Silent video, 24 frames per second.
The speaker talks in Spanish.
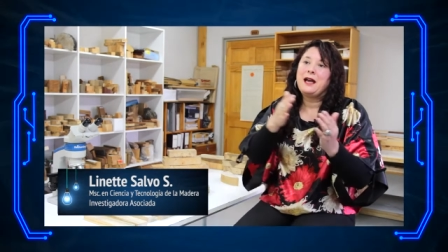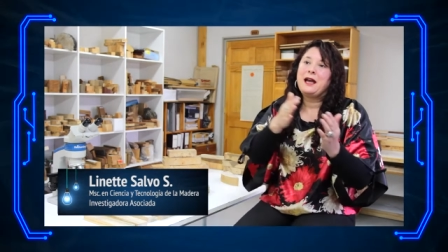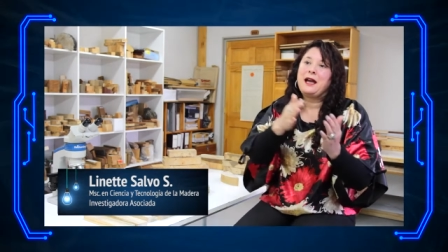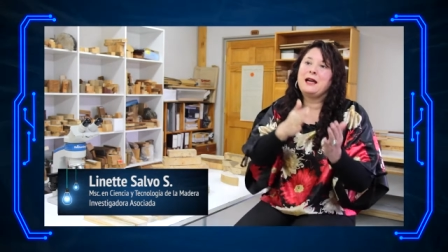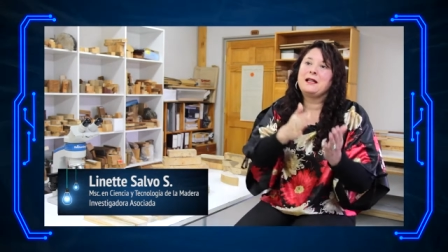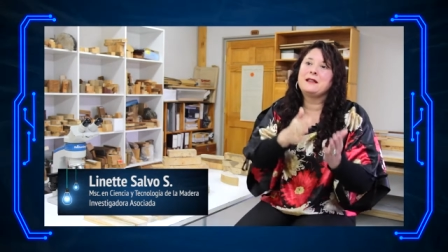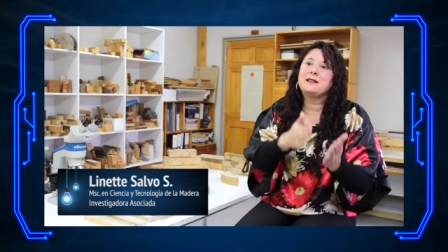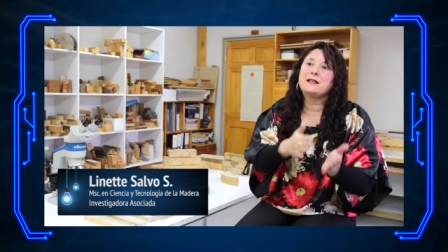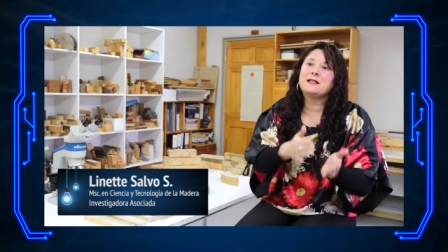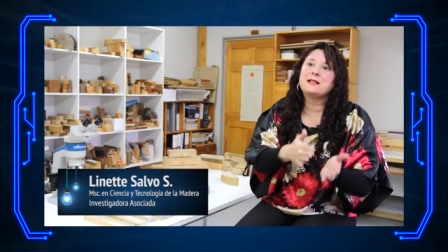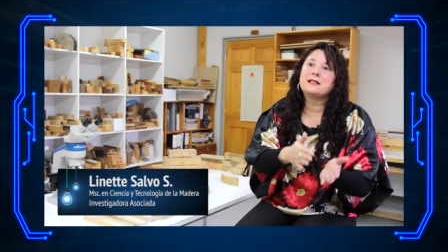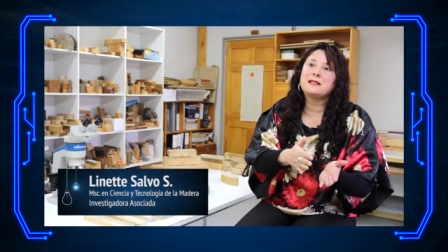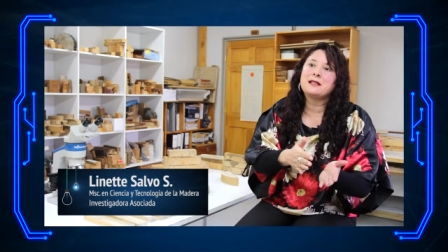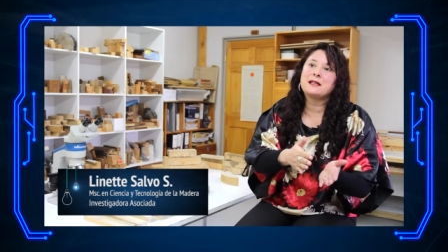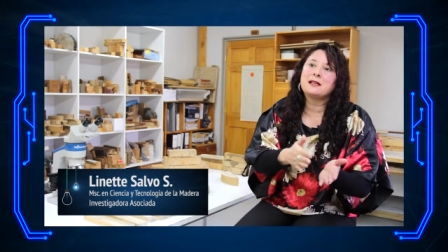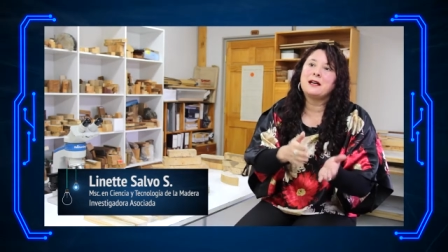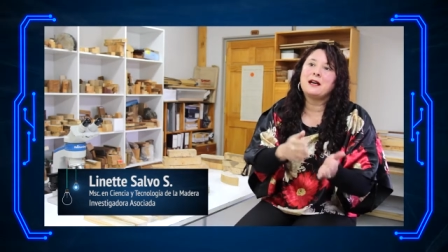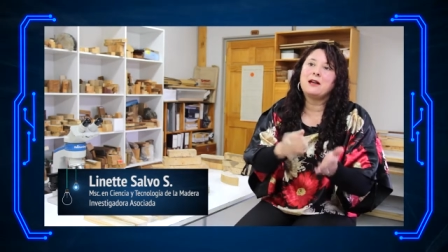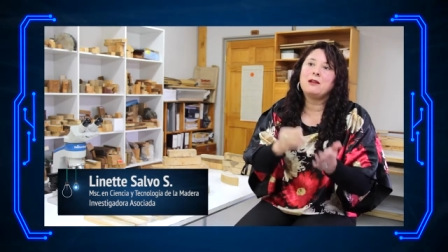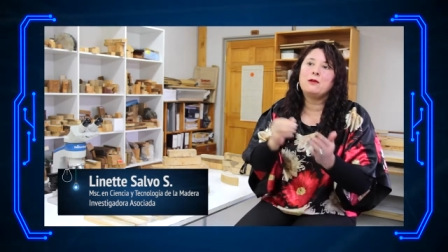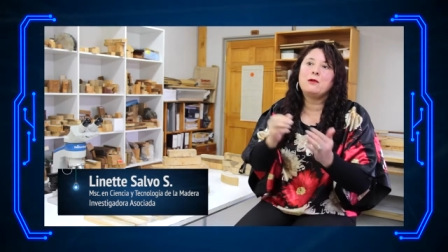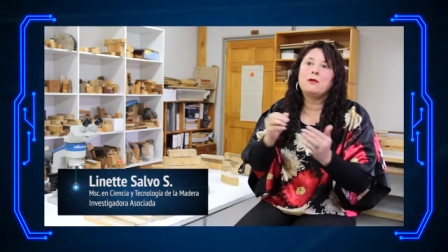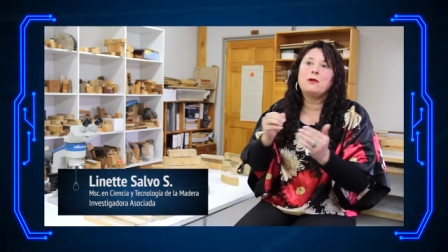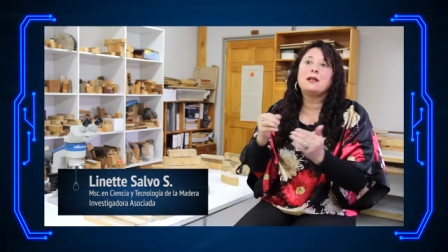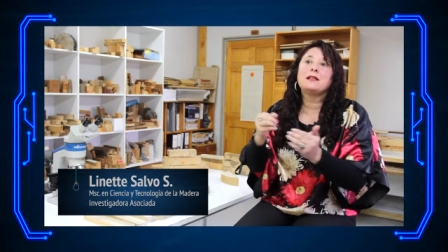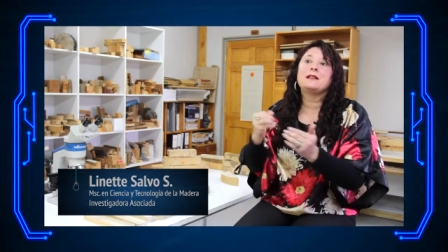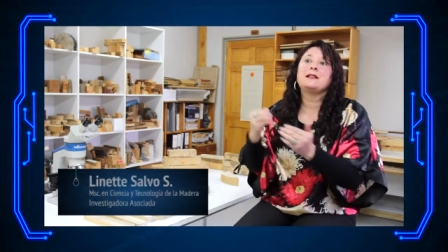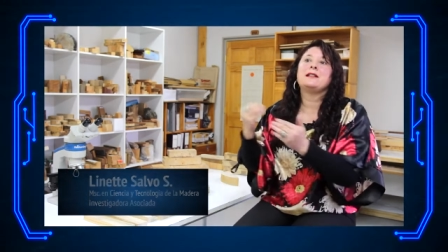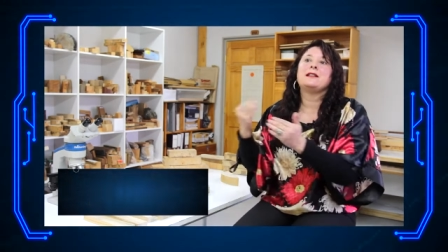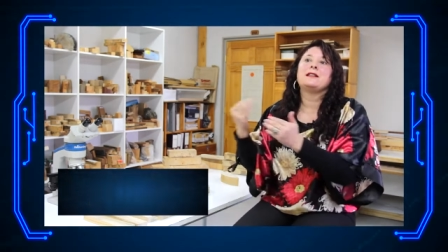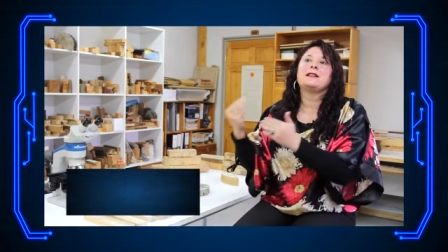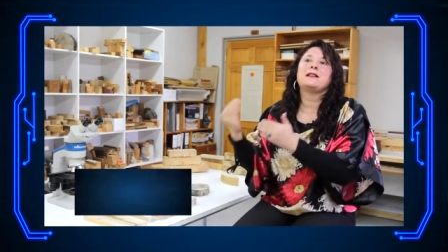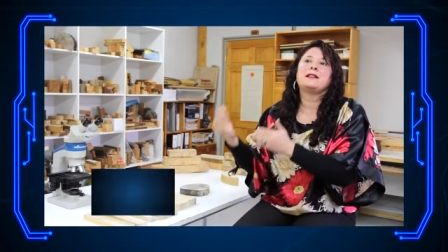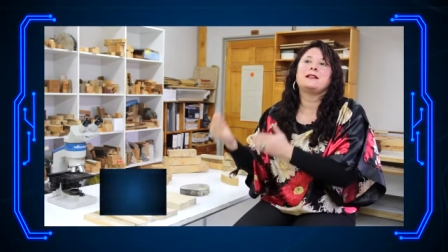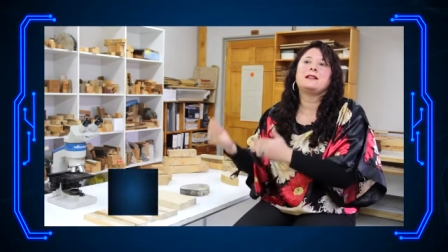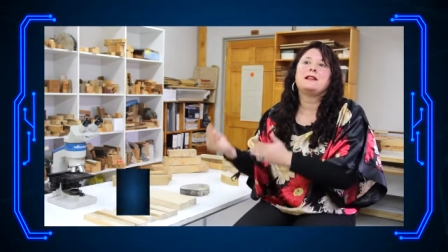ante el secado o ante
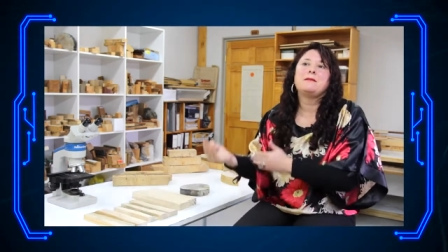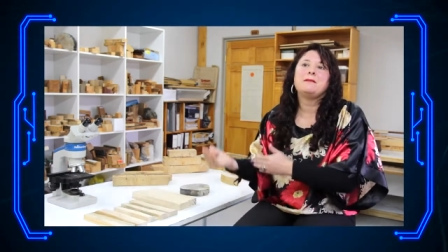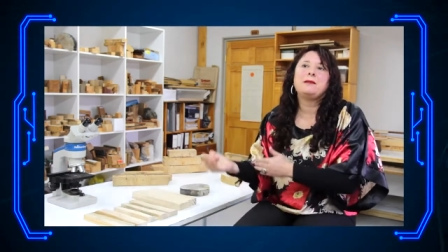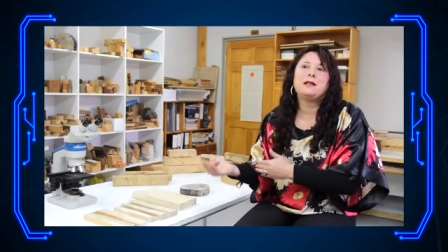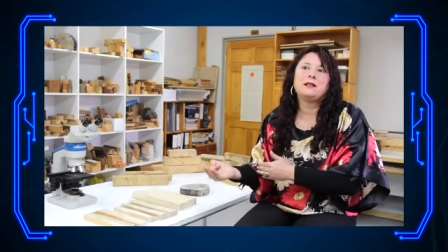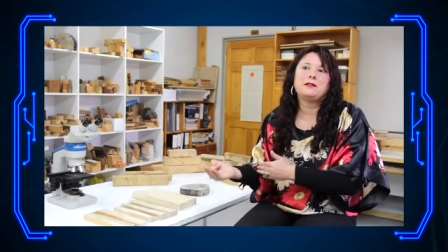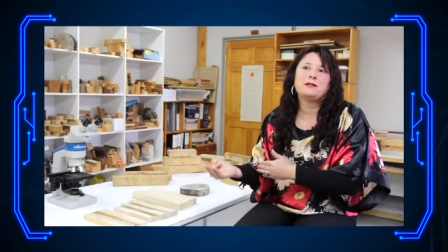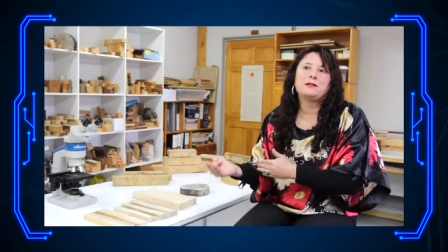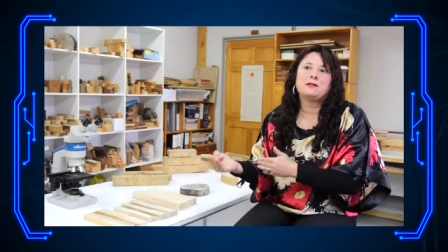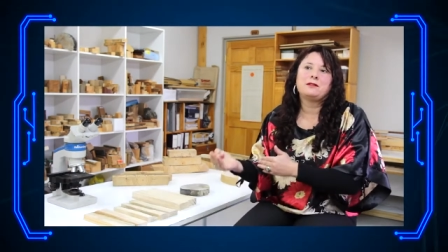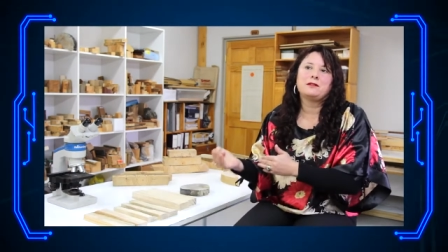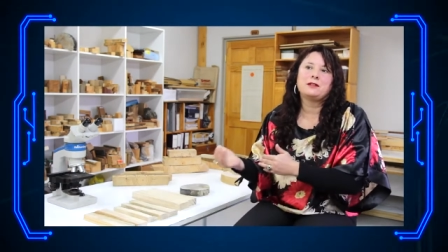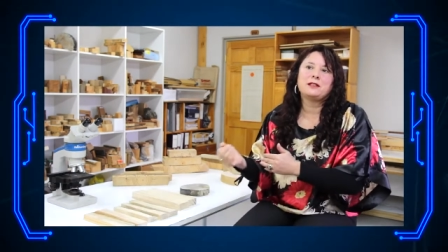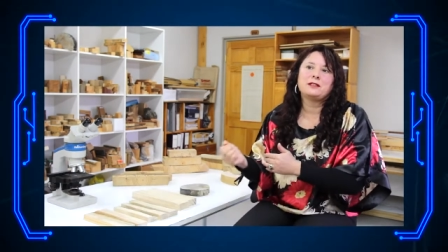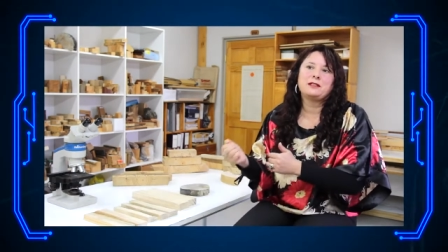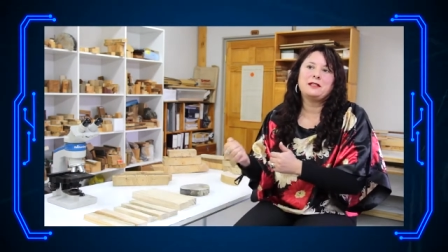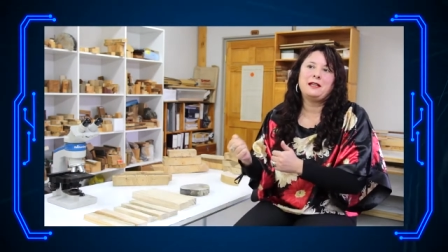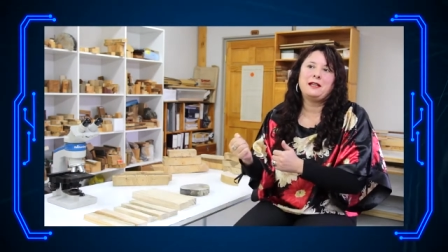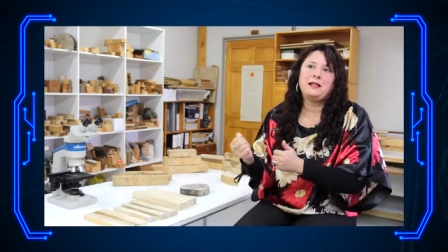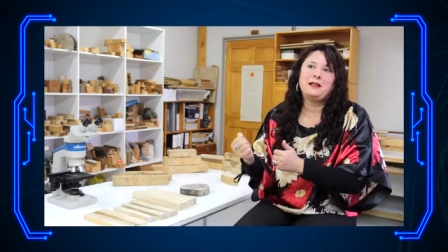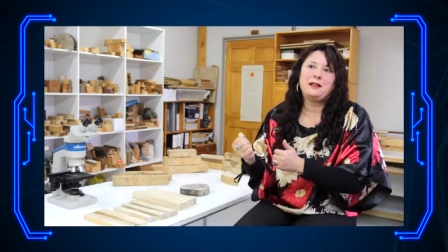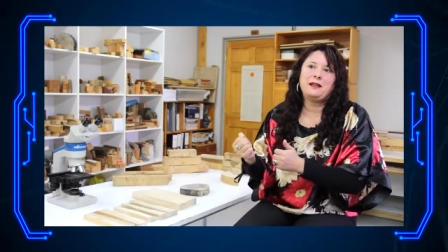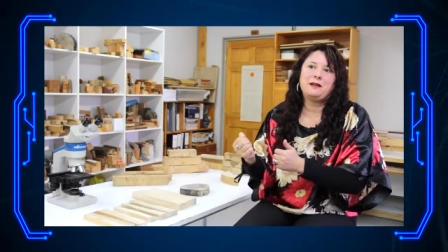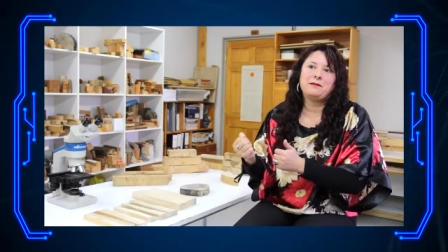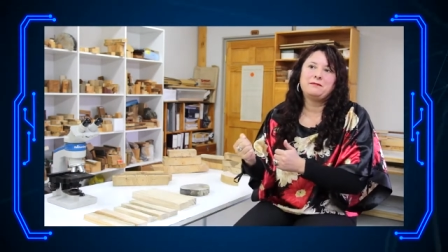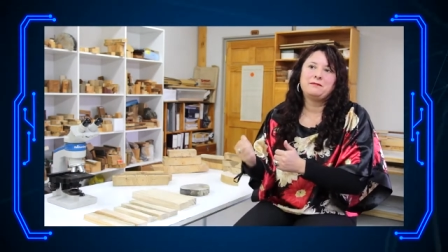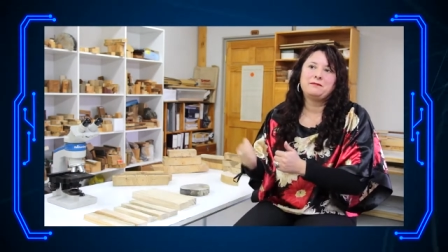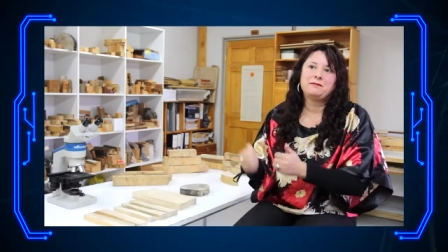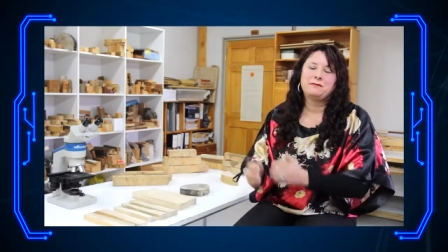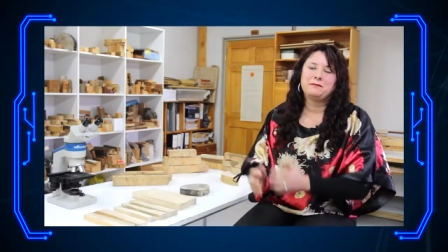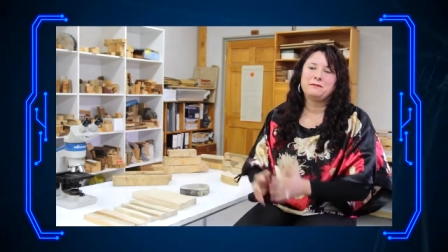el tratamiento que se le dé.